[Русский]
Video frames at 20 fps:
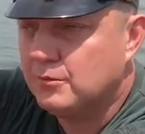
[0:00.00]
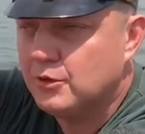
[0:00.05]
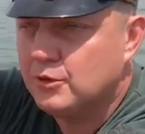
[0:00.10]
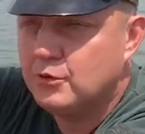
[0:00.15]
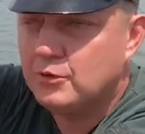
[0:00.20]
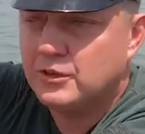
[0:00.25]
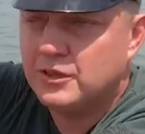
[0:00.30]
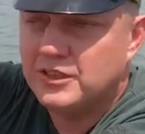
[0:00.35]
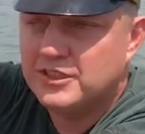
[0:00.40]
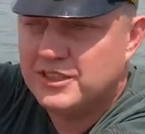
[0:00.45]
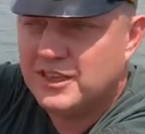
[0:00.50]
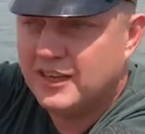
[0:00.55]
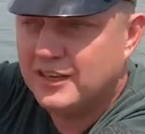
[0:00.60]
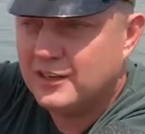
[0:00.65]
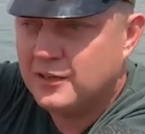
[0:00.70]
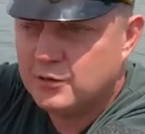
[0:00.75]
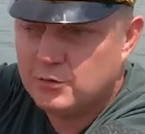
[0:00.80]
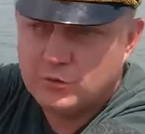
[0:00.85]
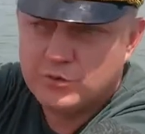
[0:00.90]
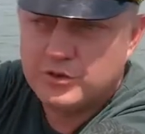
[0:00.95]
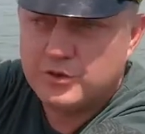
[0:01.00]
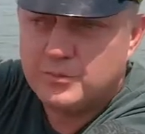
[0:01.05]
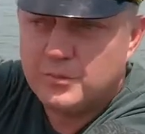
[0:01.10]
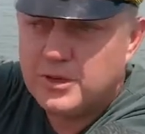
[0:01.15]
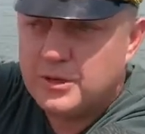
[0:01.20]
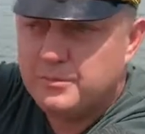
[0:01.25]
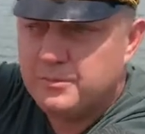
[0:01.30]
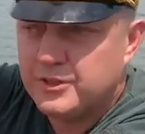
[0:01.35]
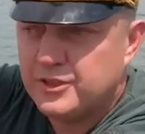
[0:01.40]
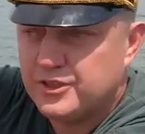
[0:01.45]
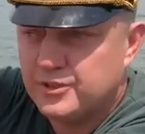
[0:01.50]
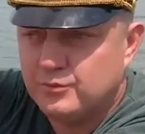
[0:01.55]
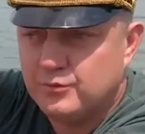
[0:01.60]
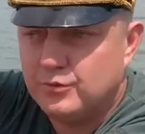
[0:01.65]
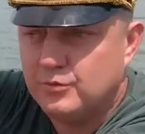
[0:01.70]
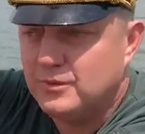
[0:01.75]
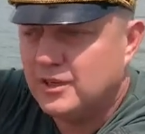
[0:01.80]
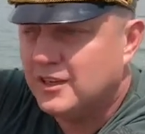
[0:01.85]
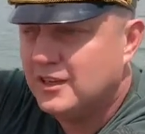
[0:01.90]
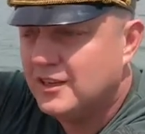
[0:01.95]
Мы долго искали, кто же мы и
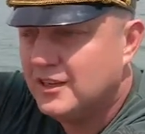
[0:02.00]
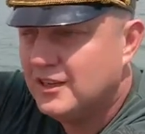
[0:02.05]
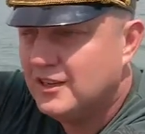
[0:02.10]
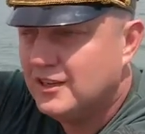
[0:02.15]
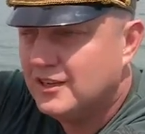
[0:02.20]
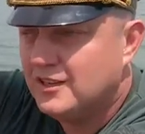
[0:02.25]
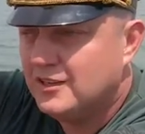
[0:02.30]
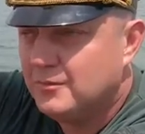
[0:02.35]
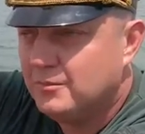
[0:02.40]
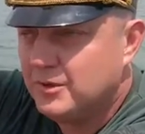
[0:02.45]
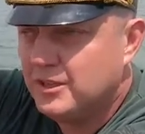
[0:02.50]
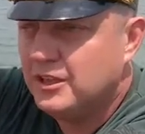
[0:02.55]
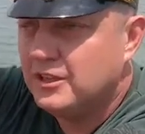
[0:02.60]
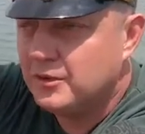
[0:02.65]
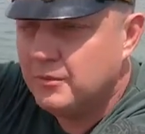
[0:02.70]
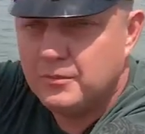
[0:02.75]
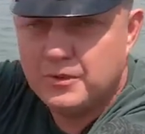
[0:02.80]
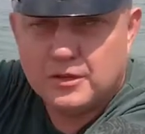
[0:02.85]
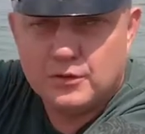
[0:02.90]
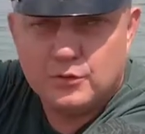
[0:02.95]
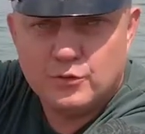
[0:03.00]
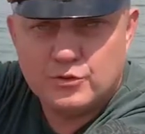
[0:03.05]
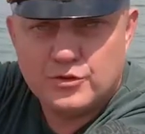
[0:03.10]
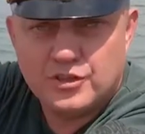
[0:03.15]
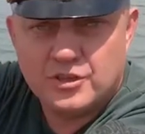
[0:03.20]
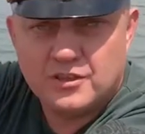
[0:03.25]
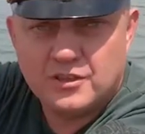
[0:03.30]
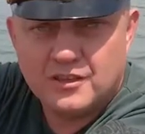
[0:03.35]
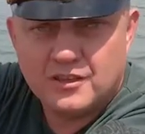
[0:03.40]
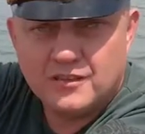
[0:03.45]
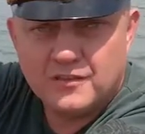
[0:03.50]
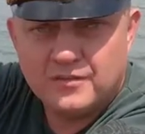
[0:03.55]
почему мы. Мы делаем мир лучше.